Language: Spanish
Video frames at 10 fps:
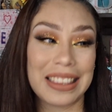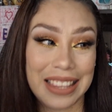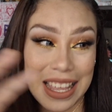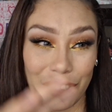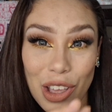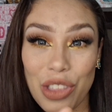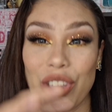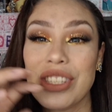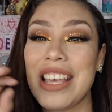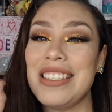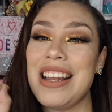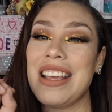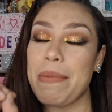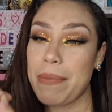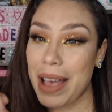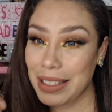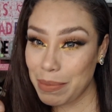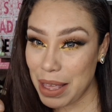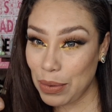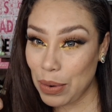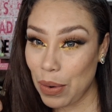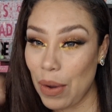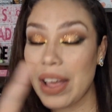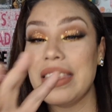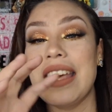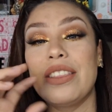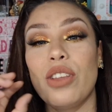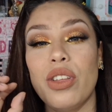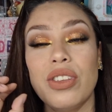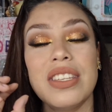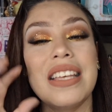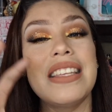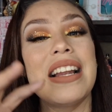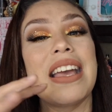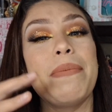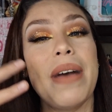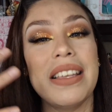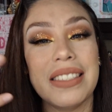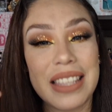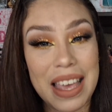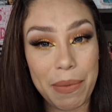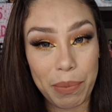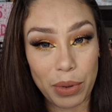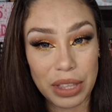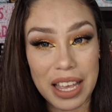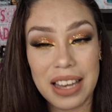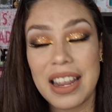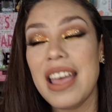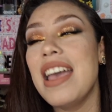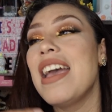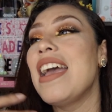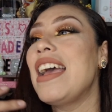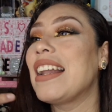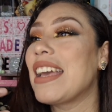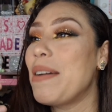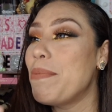De todos es el que más me duró, de todos es el que más tiempo tiene, el que